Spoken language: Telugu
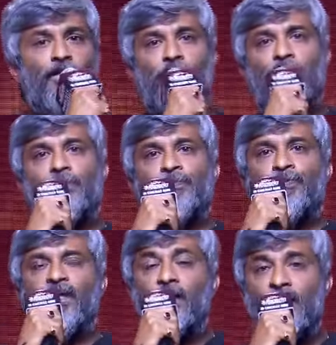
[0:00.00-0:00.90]
ఒకటి
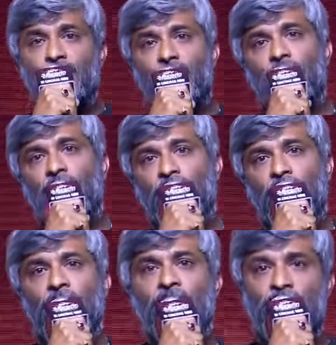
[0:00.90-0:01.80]
అంటే
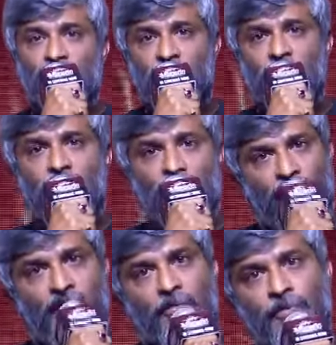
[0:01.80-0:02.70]
సుందరానికి దసరా
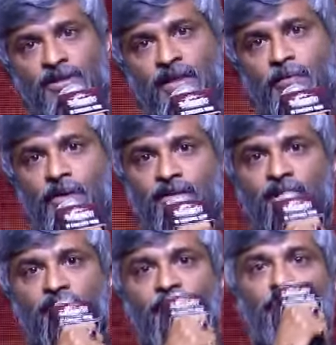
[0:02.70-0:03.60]
అండ్ ఇప్పుడు సరిపోదా
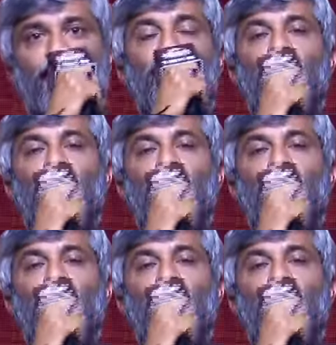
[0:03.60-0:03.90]
శనివారం